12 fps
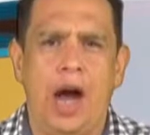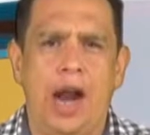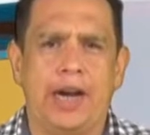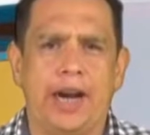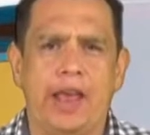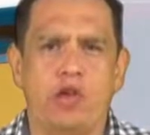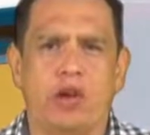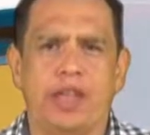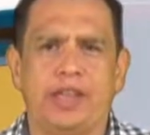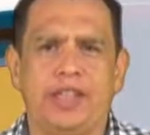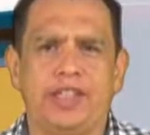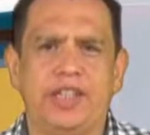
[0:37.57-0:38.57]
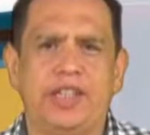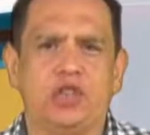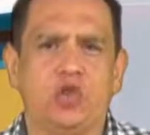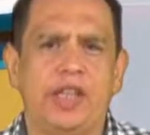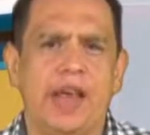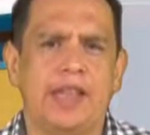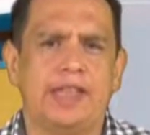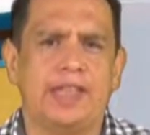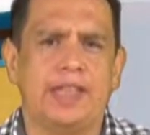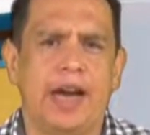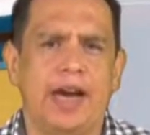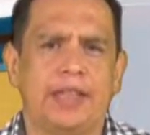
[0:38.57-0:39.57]
Alrededor de 300 unidades de
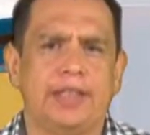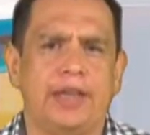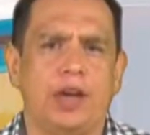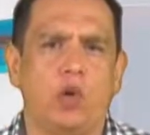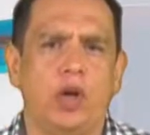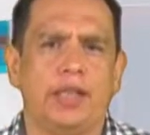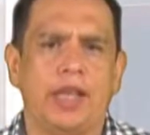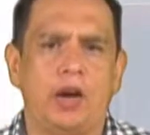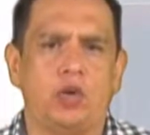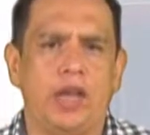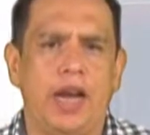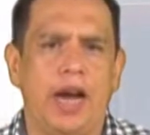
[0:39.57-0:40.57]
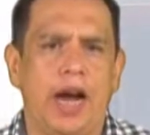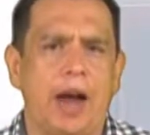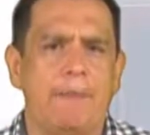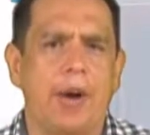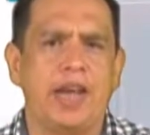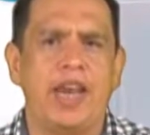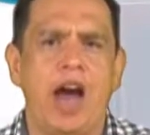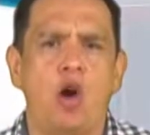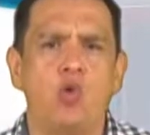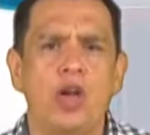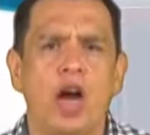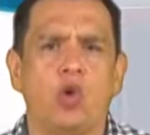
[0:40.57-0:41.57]
sangre se recolectaron en la campaña
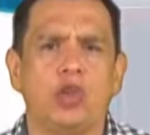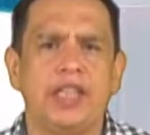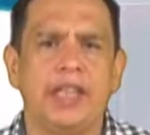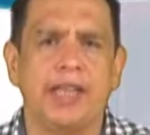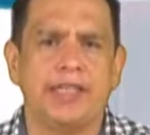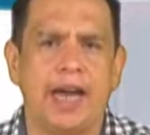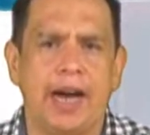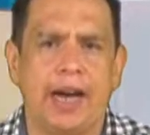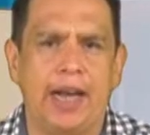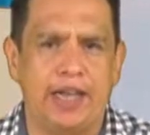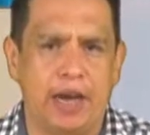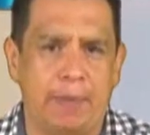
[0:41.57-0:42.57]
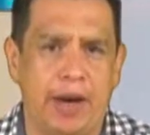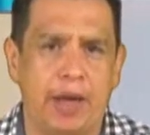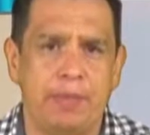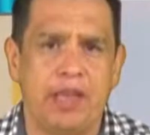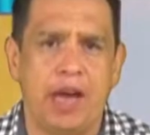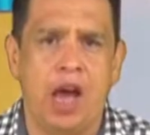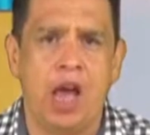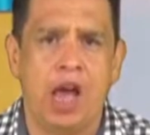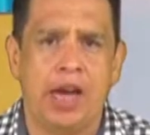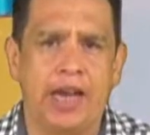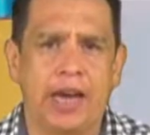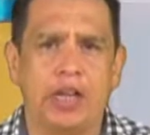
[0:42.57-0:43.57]
Una gotita de sangre llamada vida
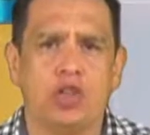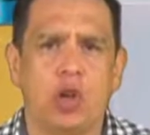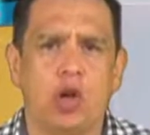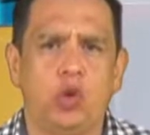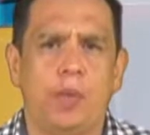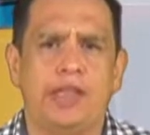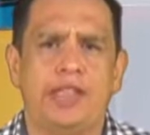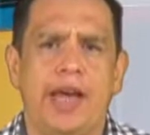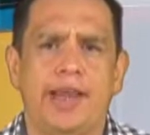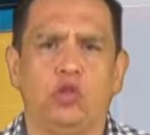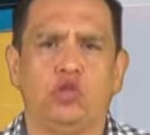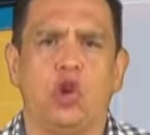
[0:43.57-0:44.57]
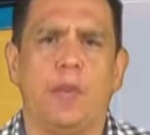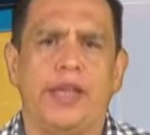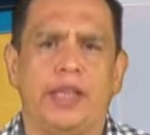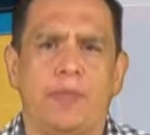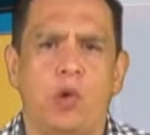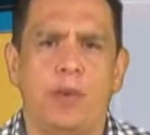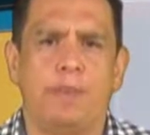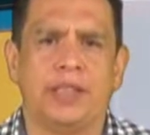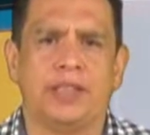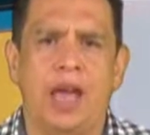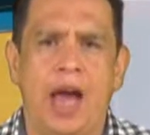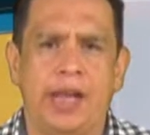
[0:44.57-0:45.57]
que realizó la Universidad Autónoma de
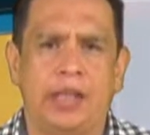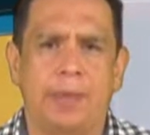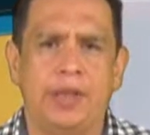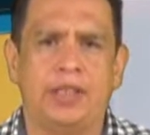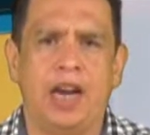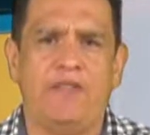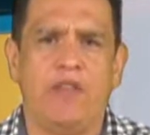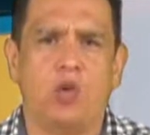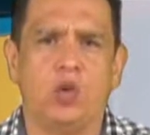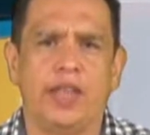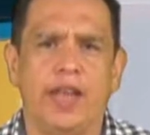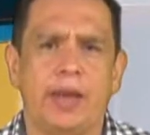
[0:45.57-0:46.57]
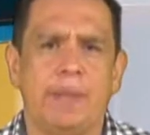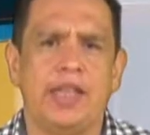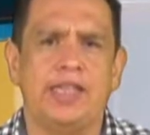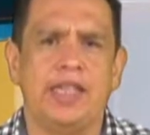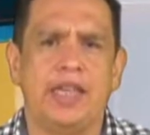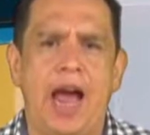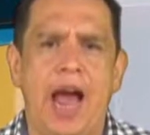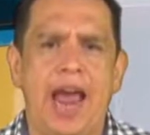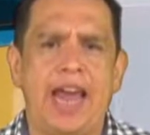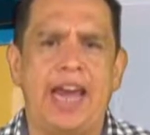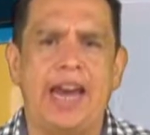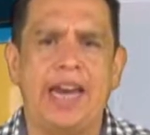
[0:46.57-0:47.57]
Tamaulipas a través de la Facultad de Medicina
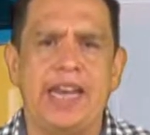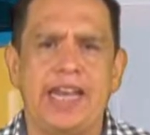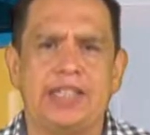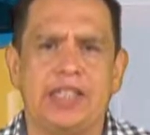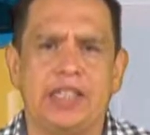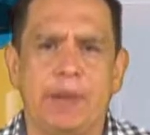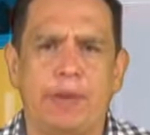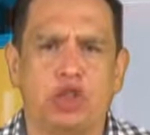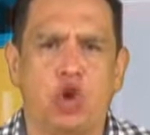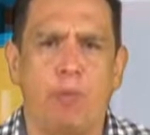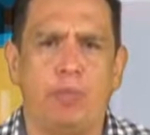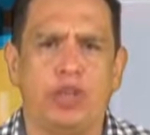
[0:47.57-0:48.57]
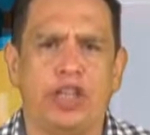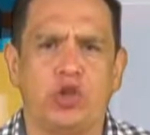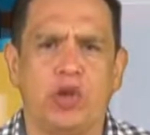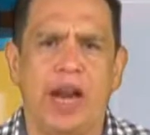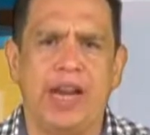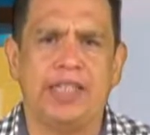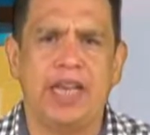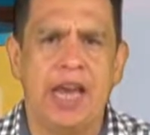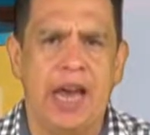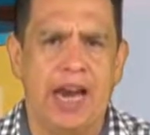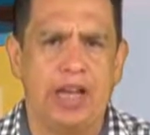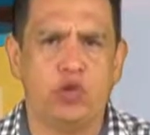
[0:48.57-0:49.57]
e Ingeniería en Sistemas Computacionales
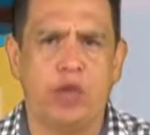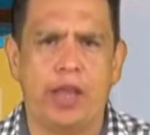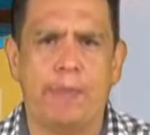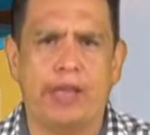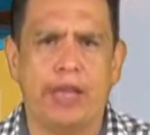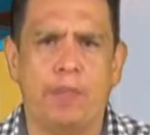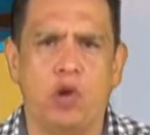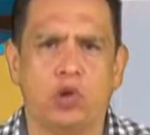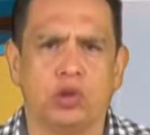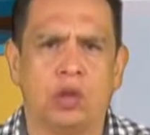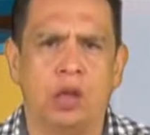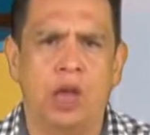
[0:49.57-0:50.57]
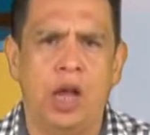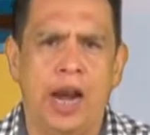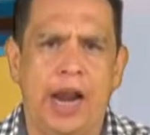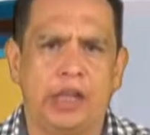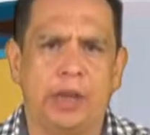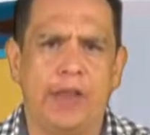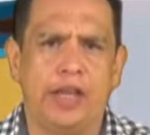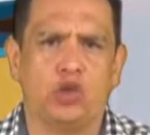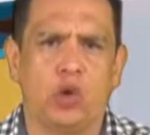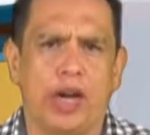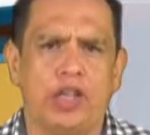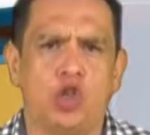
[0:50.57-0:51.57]
en la ciudad de Matamoros. La actividad
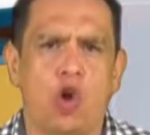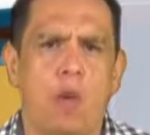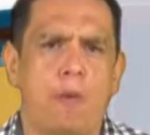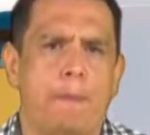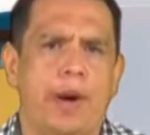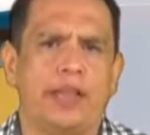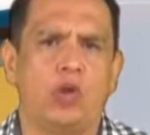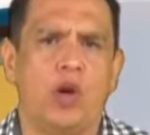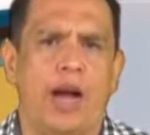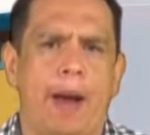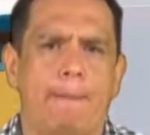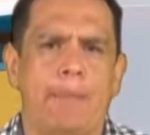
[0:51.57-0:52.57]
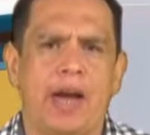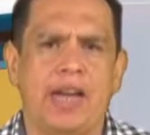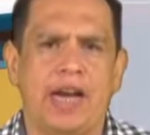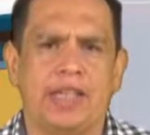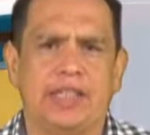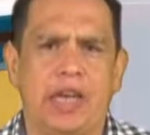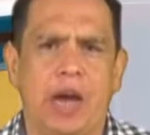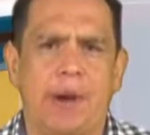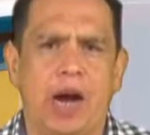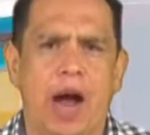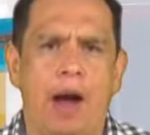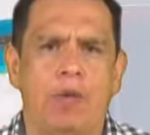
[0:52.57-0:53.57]
se organizó como parte de una campaña que se
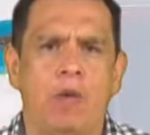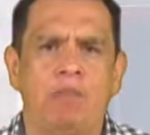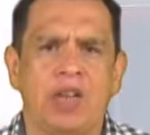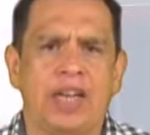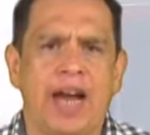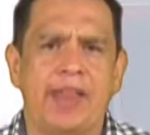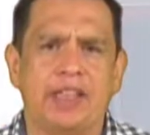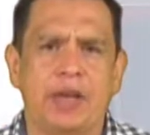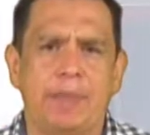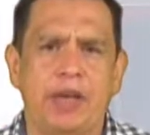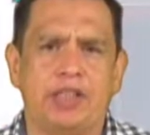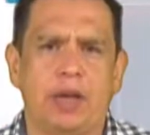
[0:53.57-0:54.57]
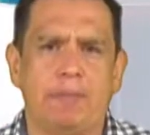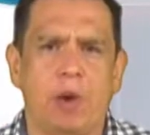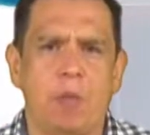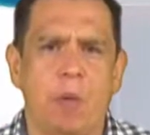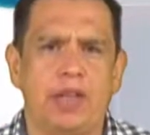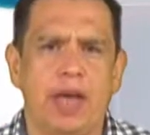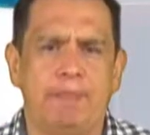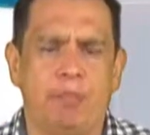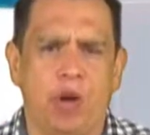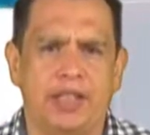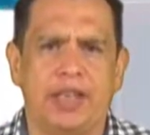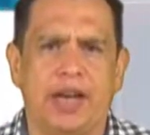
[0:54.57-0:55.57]
lleva a cabo cada semestre promovida
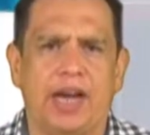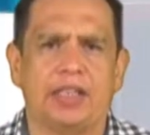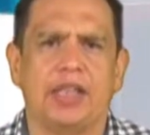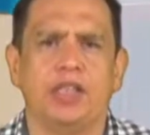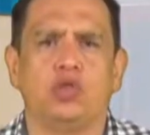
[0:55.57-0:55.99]
por esta casa de